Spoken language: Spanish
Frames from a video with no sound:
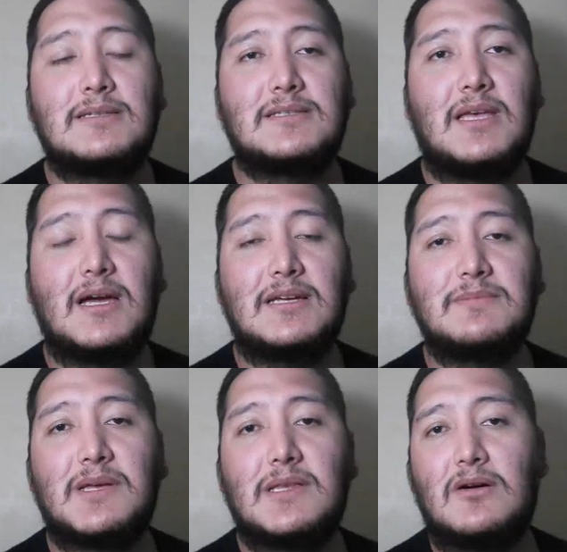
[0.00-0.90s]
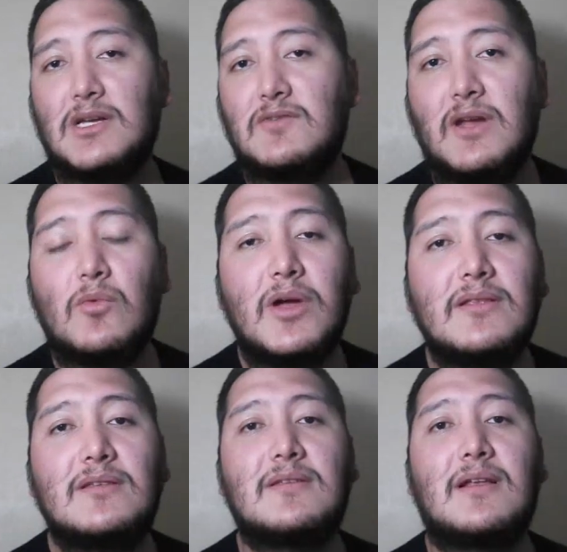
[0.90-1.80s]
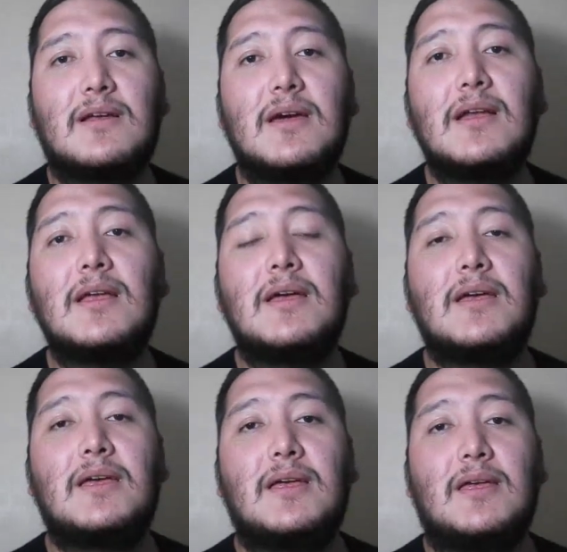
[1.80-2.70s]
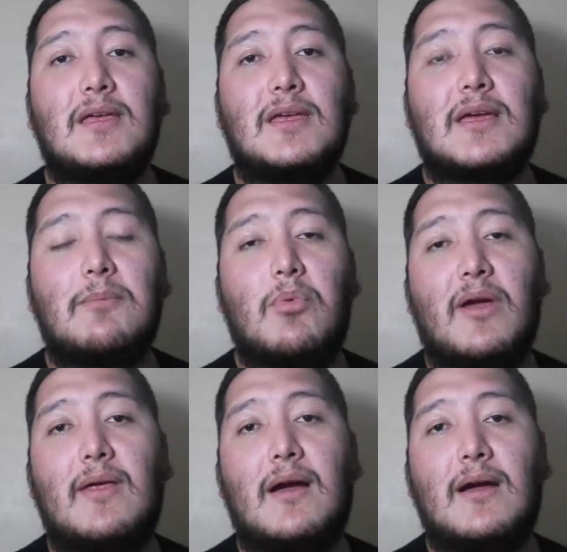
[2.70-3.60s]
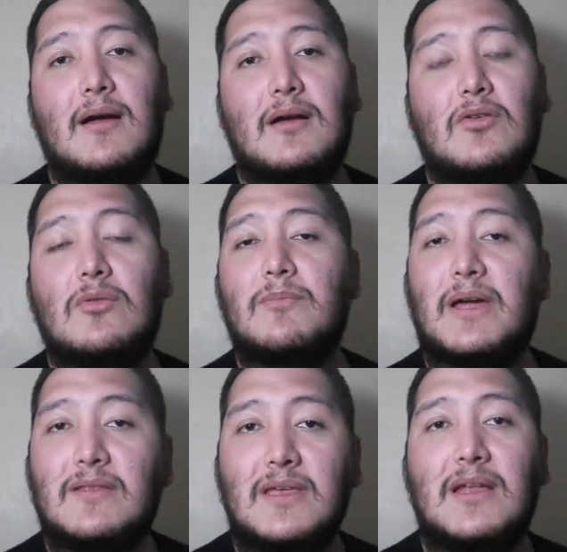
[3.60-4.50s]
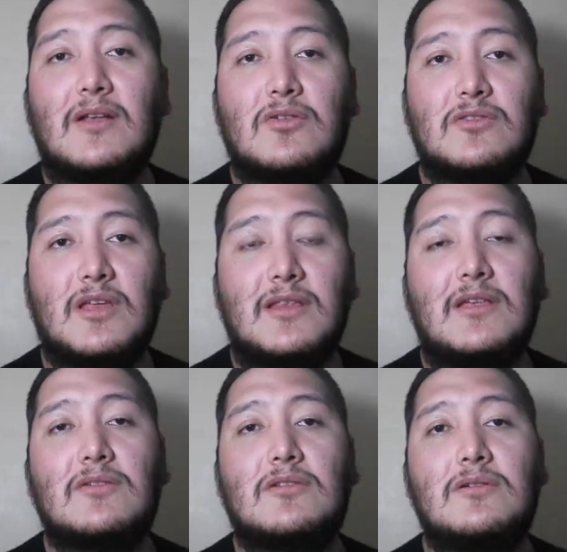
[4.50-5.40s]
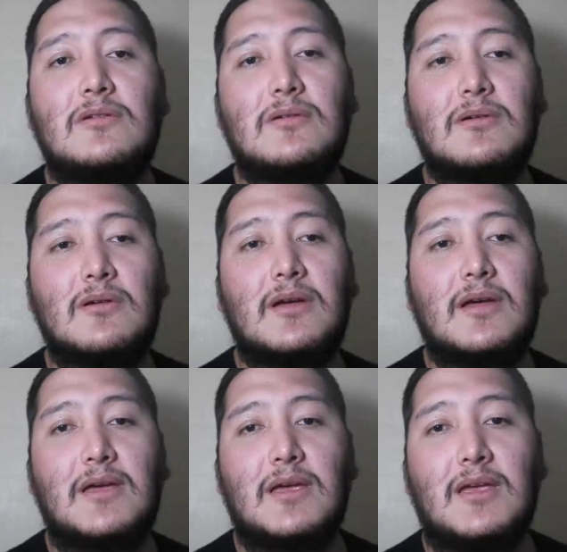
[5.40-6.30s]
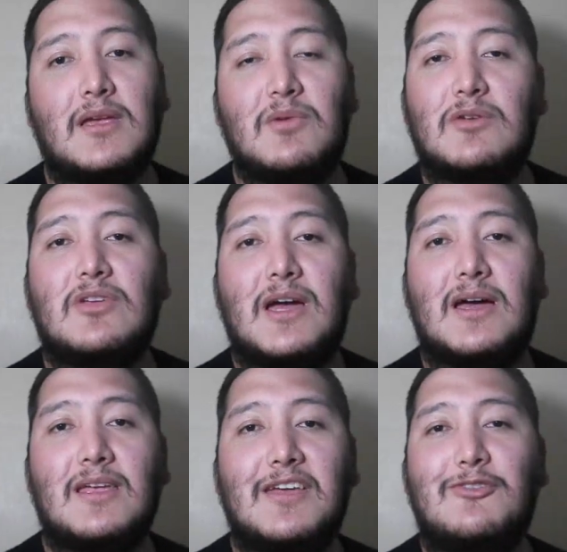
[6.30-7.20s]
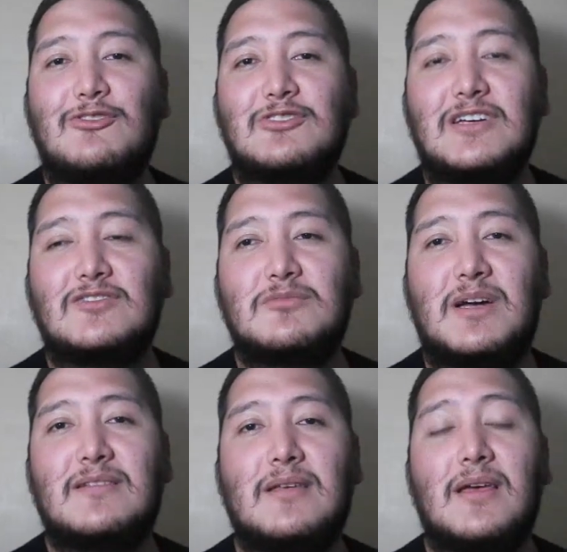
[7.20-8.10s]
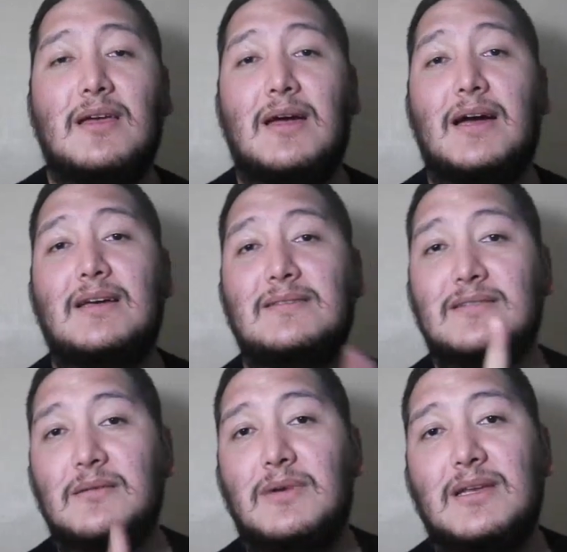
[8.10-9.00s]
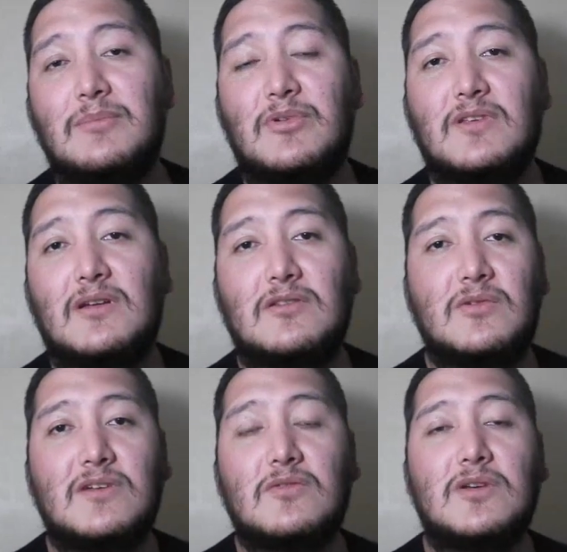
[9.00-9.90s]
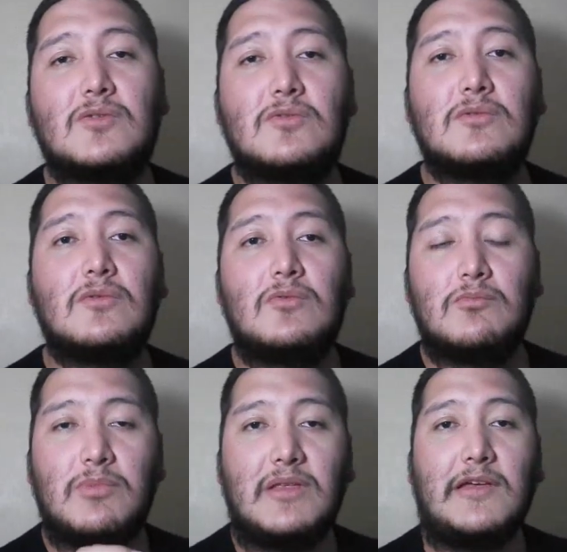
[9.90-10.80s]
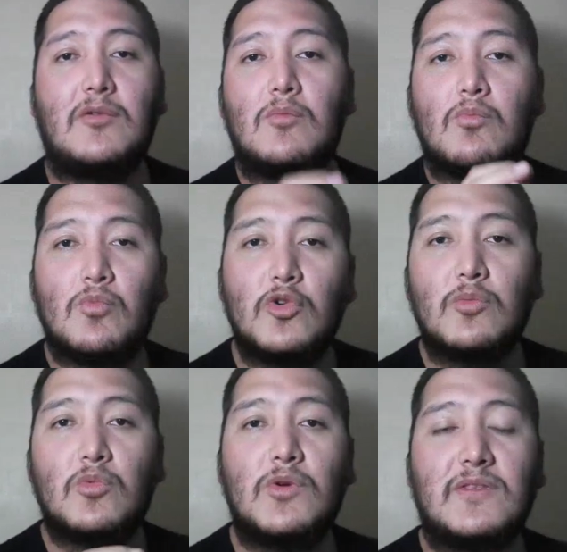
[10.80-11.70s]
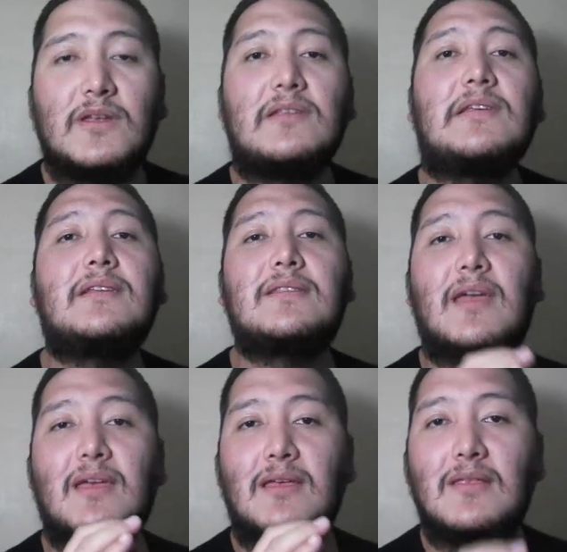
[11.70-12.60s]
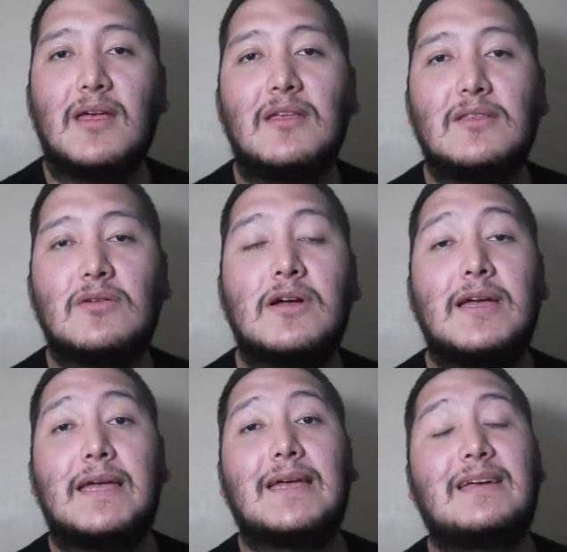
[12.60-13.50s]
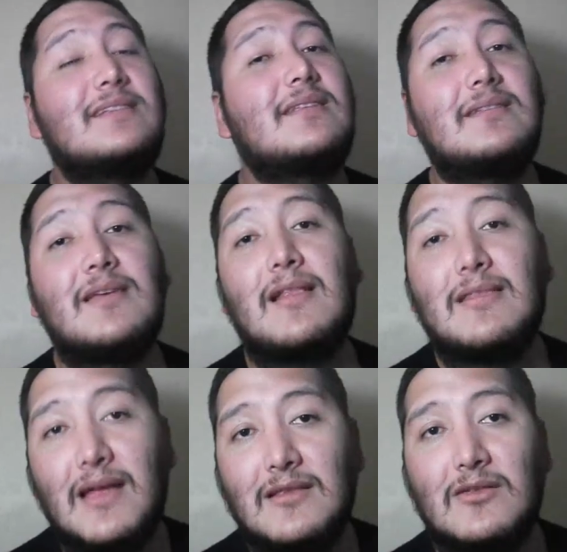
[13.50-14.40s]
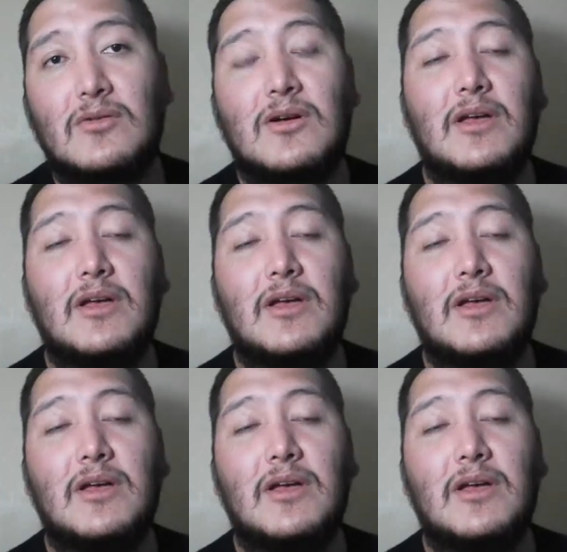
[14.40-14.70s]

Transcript: sean espectadores frecuentes del canal y que puedan compartir el contenido, ¿no? Y bueno, ya, ya no los canso más. Ah, esta semana, por cierto, voy a subir un video muy, muy interesante, inédito. esencial tanto